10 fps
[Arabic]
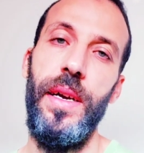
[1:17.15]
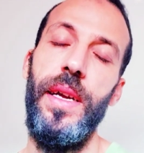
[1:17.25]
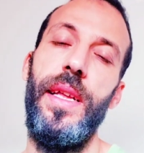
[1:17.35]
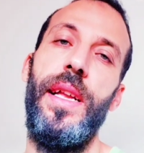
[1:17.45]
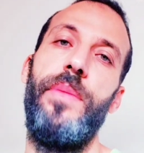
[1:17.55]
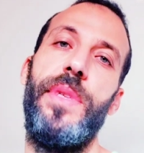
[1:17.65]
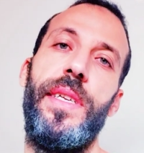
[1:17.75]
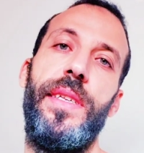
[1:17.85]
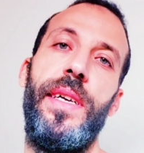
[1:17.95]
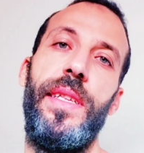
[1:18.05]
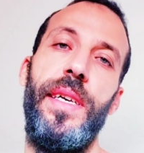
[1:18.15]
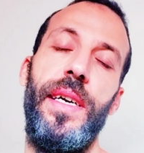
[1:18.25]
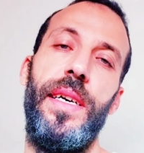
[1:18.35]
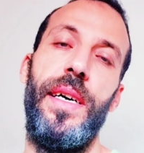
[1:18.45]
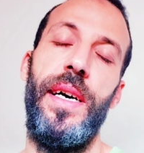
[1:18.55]
إذا لم
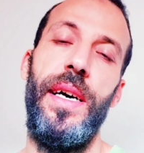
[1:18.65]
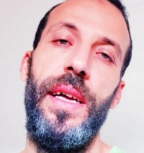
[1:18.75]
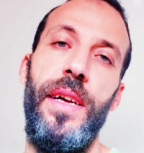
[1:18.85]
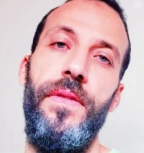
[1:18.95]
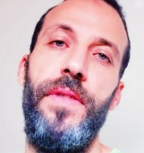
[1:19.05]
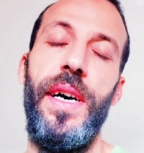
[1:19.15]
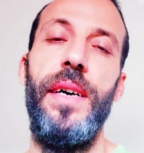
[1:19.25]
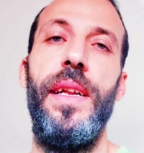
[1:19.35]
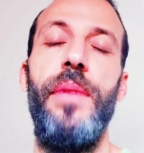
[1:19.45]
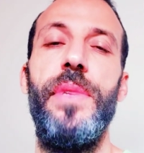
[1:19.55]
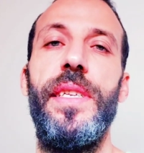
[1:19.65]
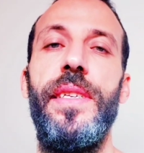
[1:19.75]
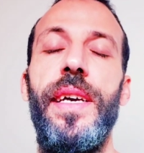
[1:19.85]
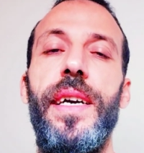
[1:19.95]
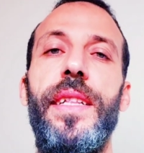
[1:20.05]
تستطيع آه، فلما
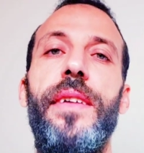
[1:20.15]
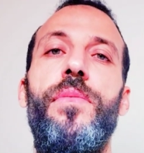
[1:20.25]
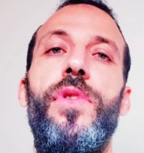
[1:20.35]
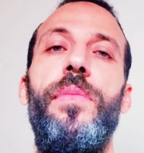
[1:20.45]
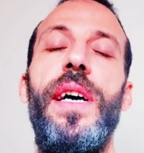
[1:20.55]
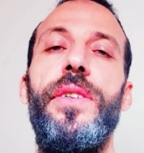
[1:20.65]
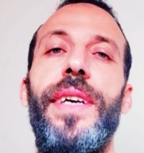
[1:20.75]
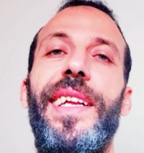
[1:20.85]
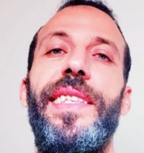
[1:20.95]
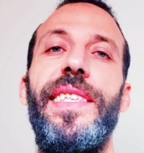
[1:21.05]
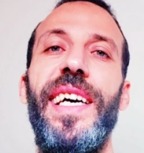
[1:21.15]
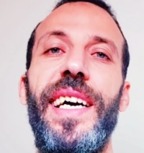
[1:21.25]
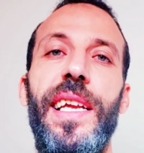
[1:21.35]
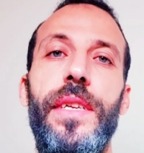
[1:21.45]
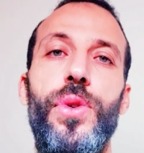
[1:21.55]
تستيقظ مباشرة
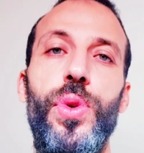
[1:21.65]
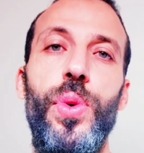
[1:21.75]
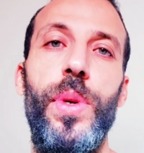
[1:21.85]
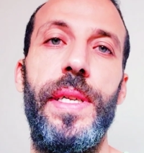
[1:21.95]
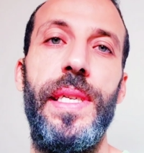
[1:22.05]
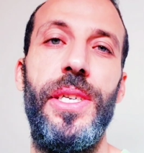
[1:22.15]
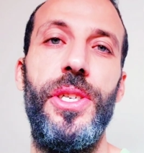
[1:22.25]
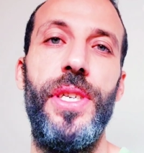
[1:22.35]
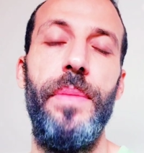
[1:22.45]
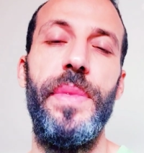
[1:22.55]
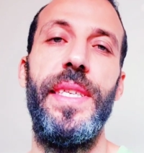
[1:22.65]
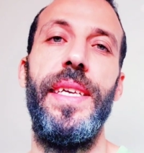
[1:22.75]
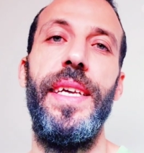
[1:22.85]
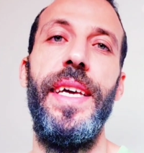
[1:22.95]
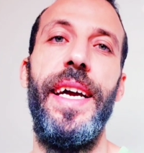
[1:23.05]
تقرأ صورة الشمس
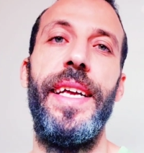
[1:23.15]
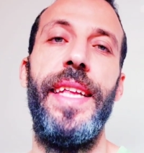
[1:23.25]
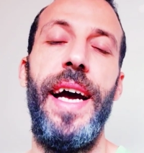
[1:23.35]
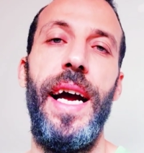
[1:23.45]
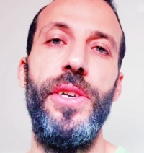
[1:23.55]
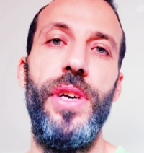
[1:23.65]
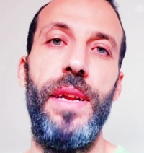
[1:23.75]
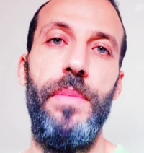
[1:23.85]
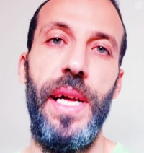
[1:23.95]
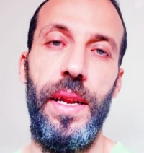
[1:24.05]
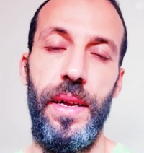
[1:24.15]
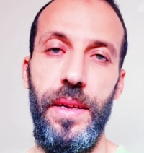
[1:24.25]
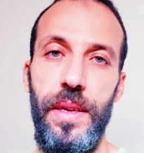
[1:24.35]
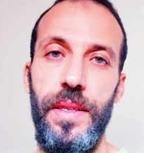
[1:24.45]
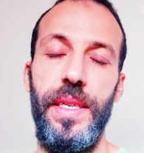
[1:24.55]
11 مرة
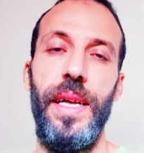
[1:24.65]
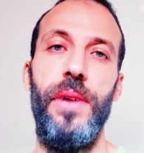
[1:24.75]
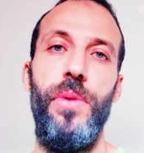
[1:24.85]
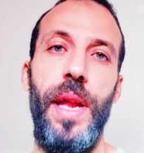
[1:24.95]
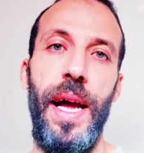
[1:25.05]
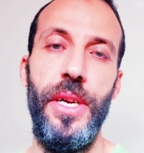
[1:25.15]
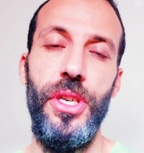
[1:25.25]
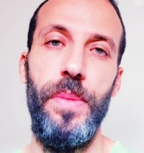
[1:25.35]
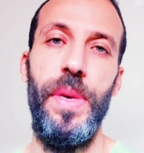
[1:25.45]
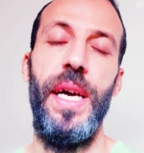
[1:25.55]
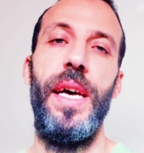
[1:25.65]
تروا العجب